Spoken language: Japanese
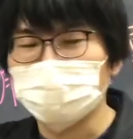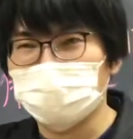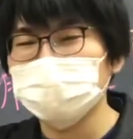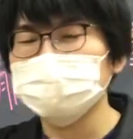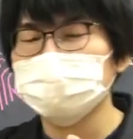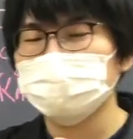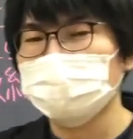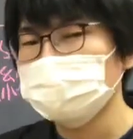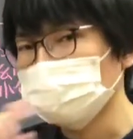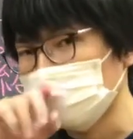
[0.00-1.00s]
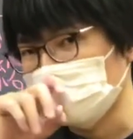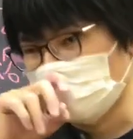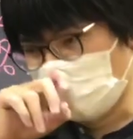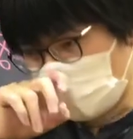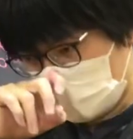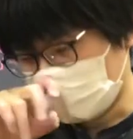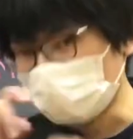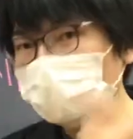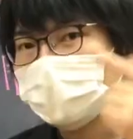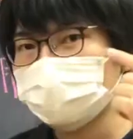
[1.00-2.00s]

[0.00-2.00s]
を感じさせないようにあの